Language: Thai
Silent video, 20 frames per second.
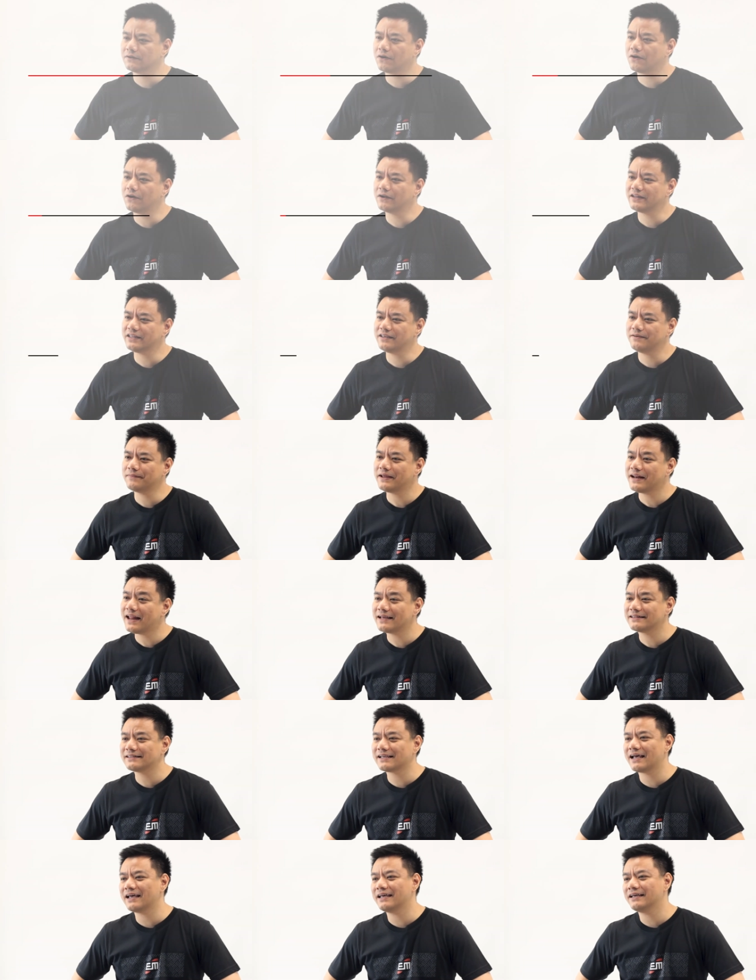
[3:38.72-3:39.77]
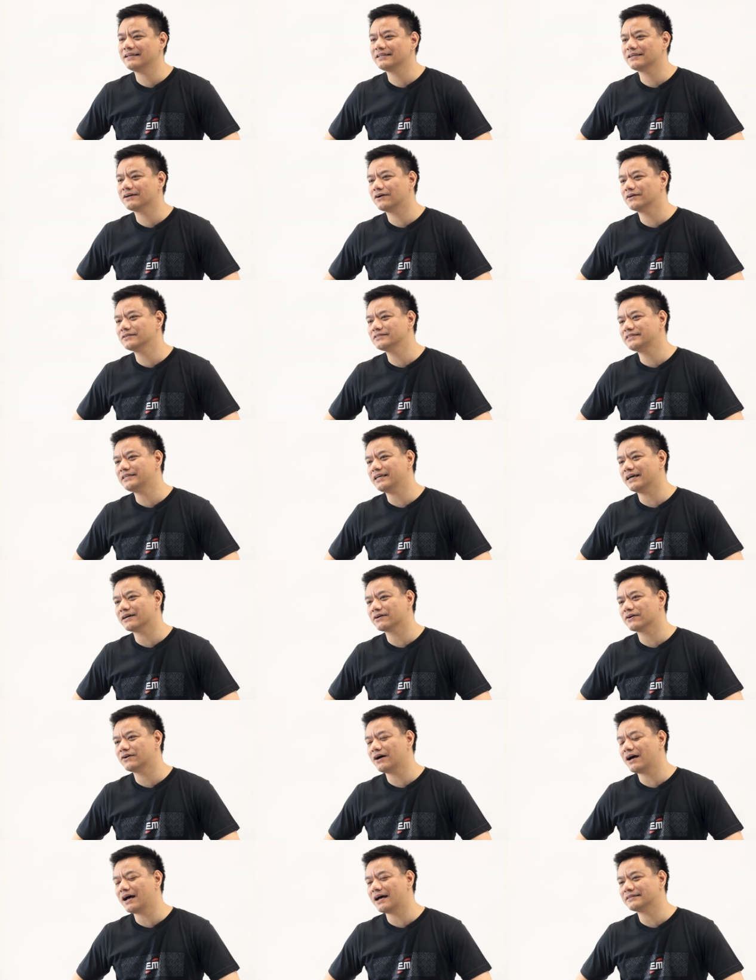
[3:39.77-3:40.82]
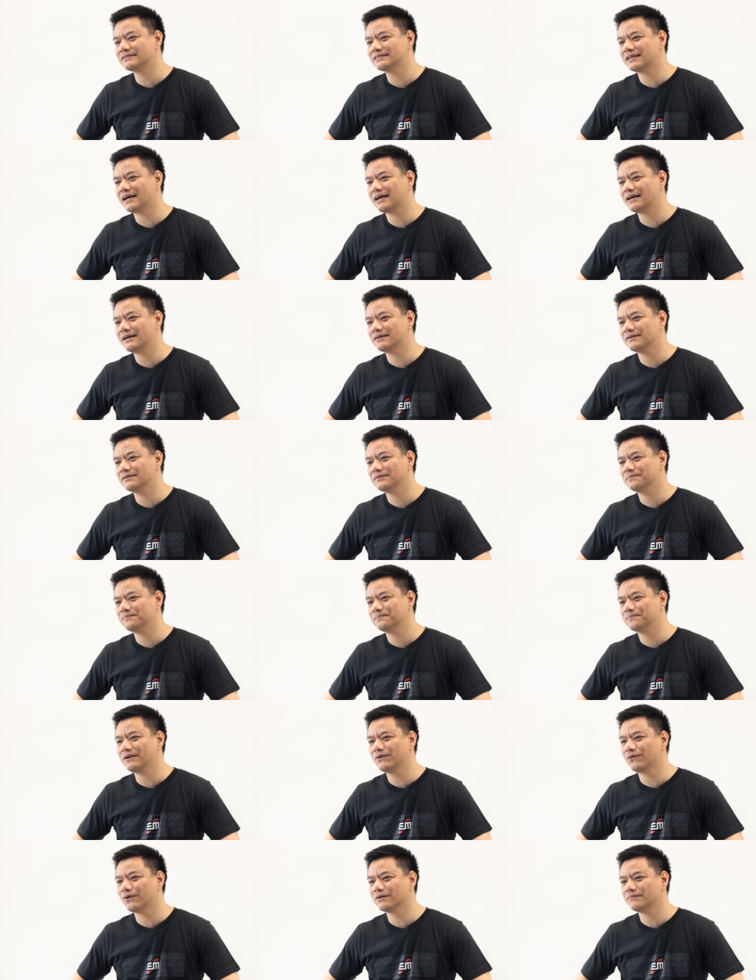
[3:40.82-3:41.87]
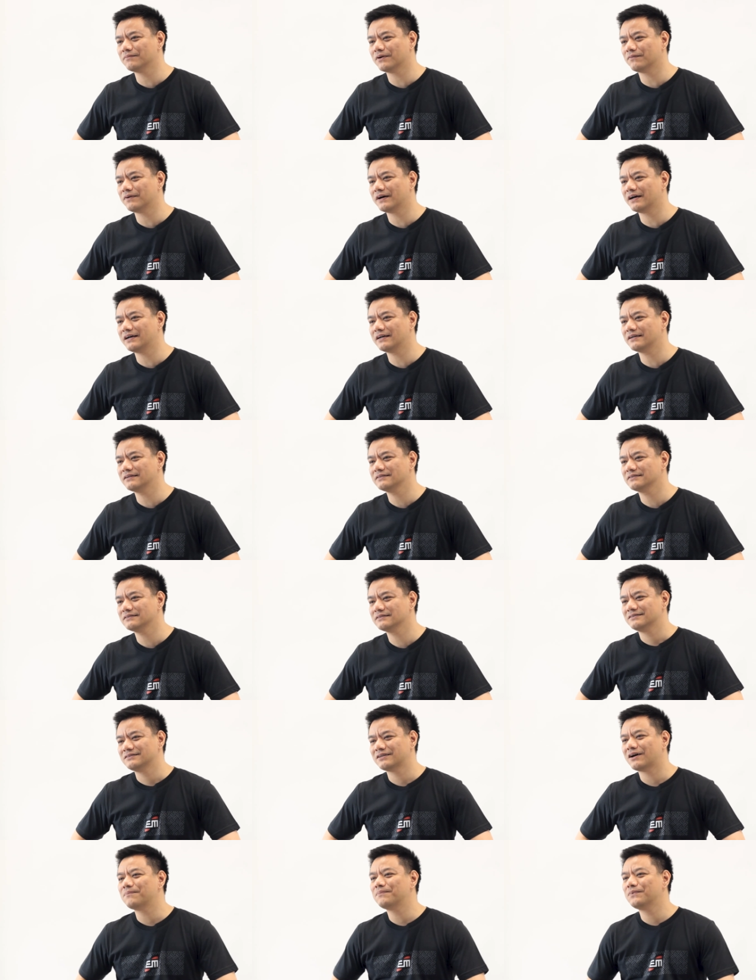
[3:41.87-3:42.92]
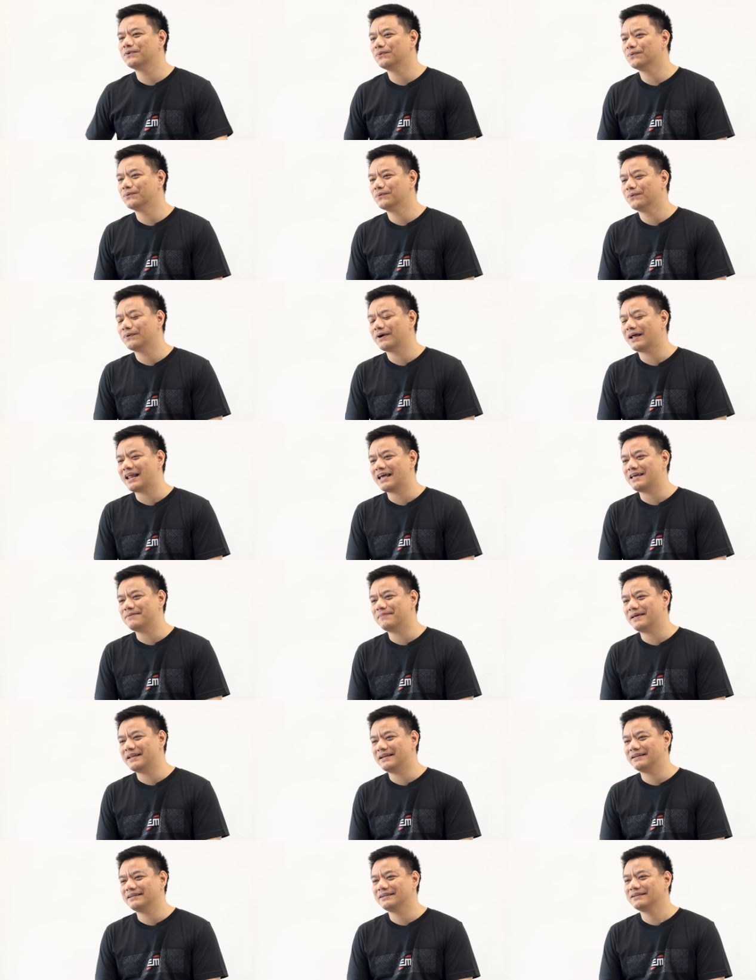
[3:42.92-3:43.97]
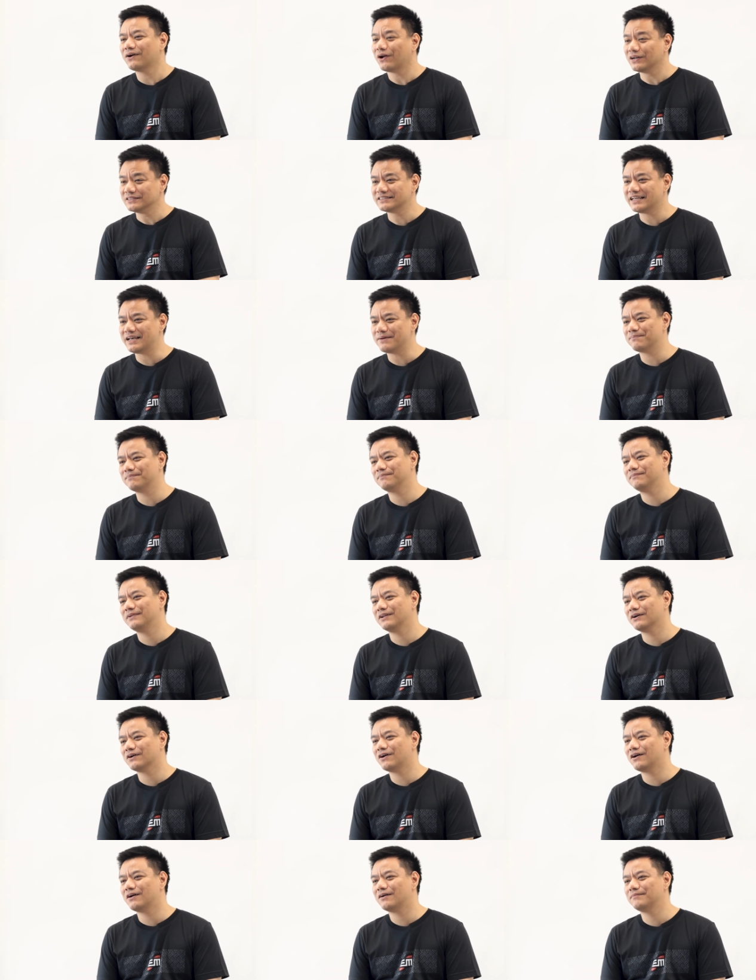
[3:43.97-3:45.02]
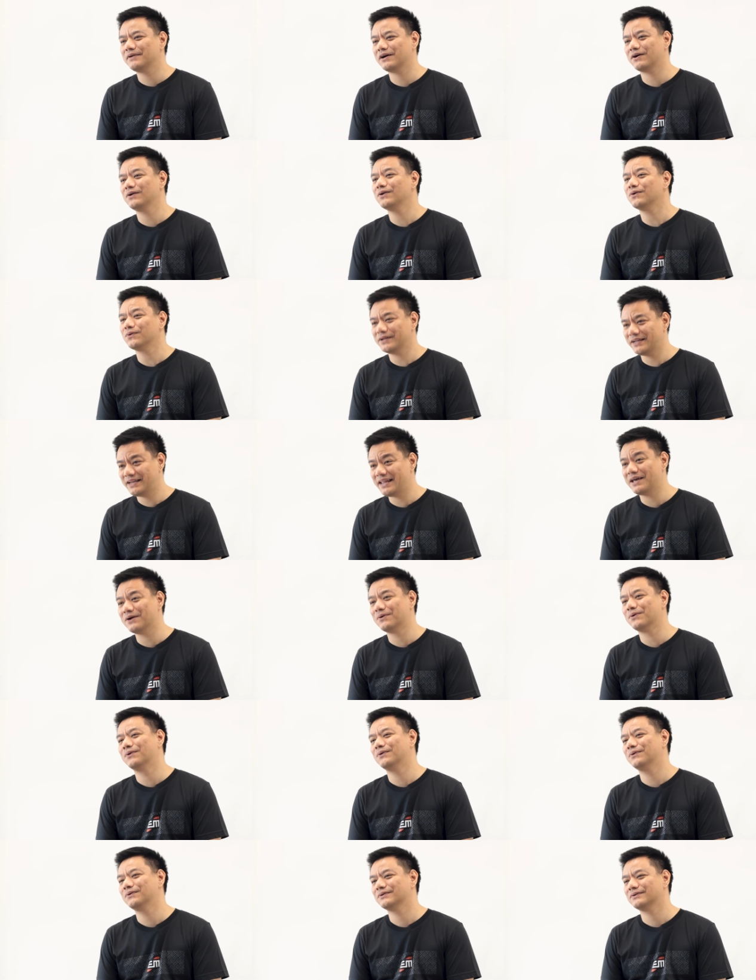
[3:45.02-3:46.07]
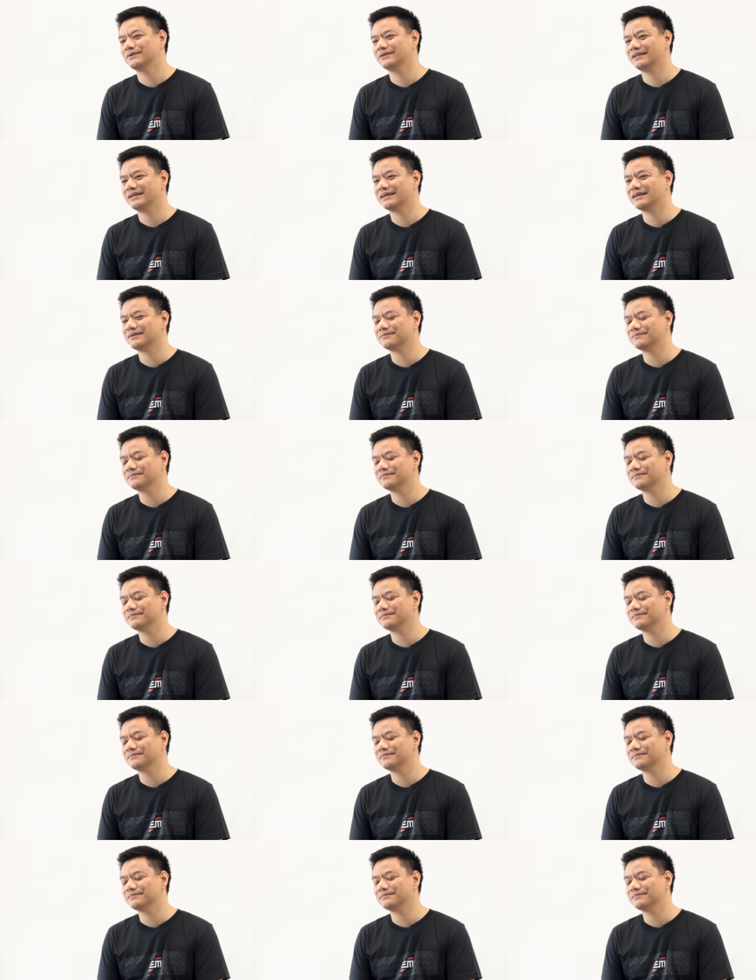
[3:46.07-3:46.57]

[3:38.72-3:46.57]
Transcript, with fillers: ข้อดีไม่แน่ใจข้อเสียก็อาจจะเป็นคนแบบว่าชอบดูอะไรเป็นคอนเซ็ปต์แล้วก็ไม่ค่อยลงดีเทลนะค